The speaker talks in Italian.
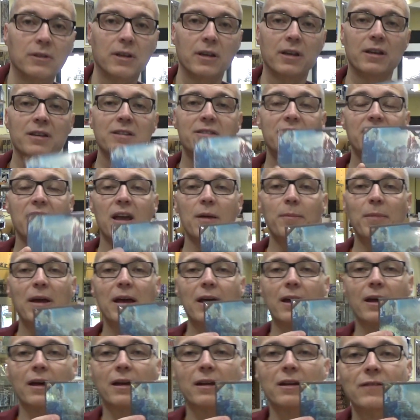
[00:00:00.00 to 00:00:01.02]
Insieme
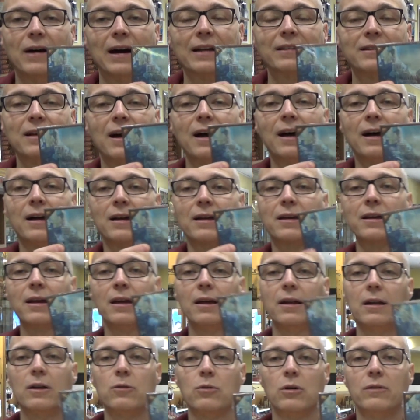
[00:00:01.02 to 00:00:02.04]
è arrivata anche
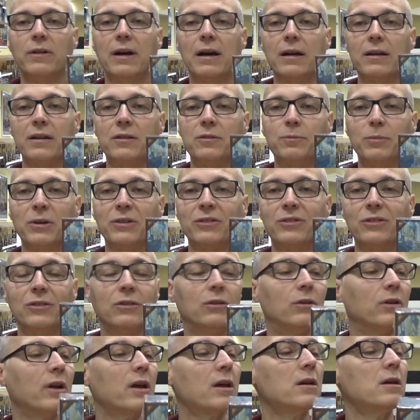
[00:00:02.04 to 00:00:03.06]
la nuova
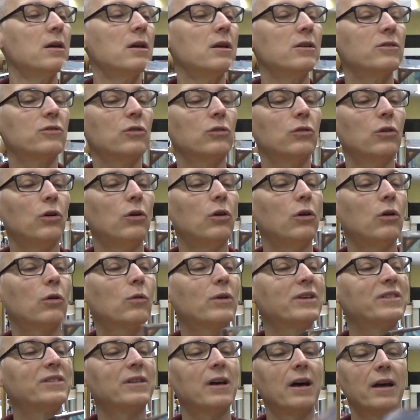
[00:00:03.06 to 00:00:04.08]
espansione, sono
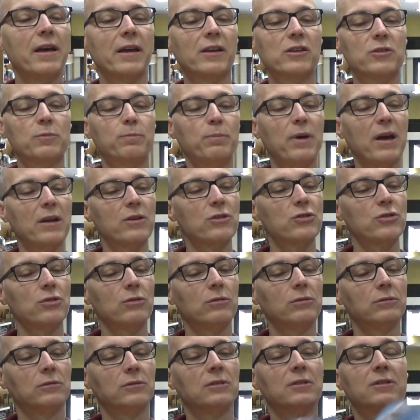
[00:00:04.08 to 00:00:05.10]
questa
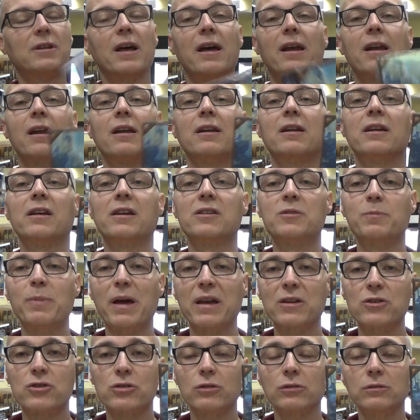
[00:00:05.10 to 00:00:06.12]
Expansion Terran
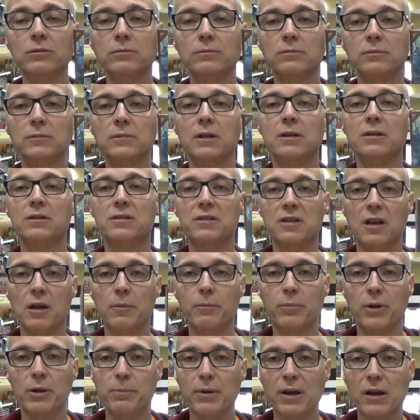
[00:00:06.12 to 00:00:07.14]
Expansion,
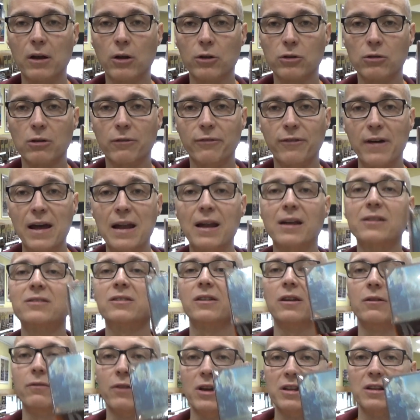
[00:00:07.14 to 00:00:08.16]
sempre per Lord of Hellas,
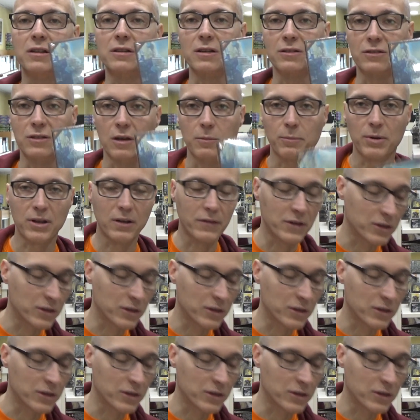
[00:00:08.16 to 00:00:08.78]
in vendita sempre dal